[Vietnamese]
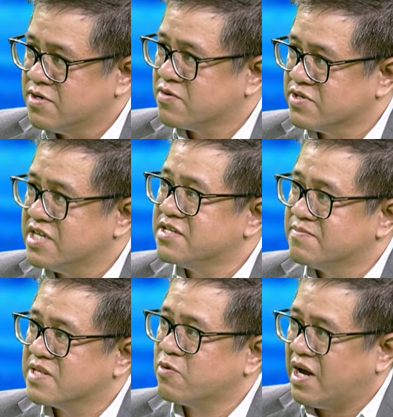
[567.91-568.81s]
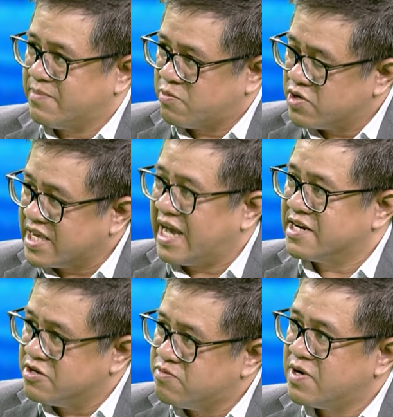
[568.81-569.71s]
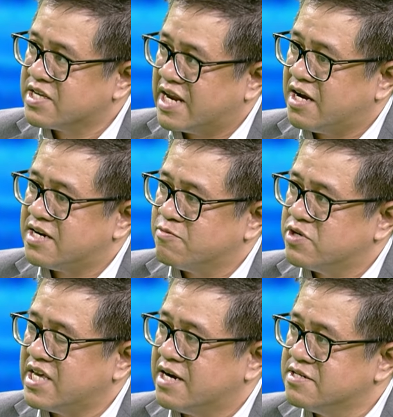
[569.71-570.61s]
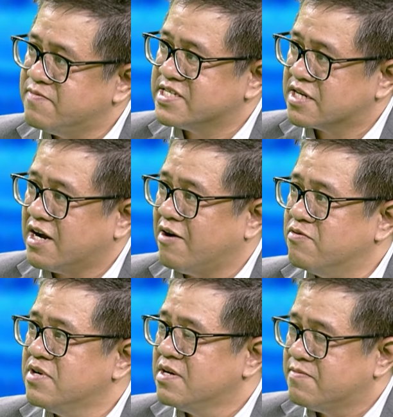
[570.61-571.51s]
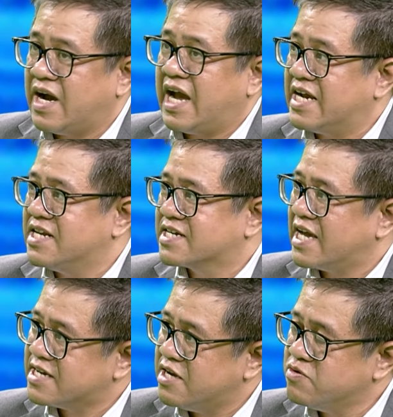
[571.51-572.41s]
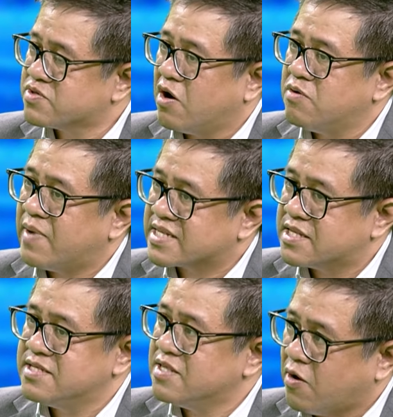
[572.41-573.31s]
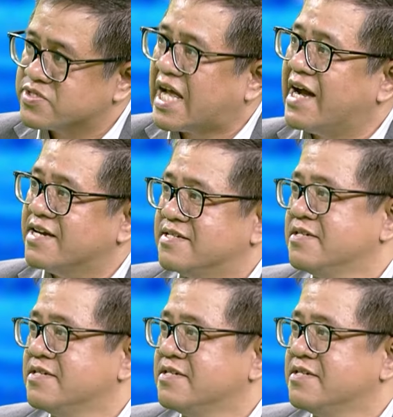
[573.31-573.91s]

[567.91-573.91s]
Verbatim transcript: của thị trường bên ngoài mà quốc gia nếu quốc gia đó là quốc gia hướng về xuất khẩu và hai là các cái yếu tố mang tính nội tại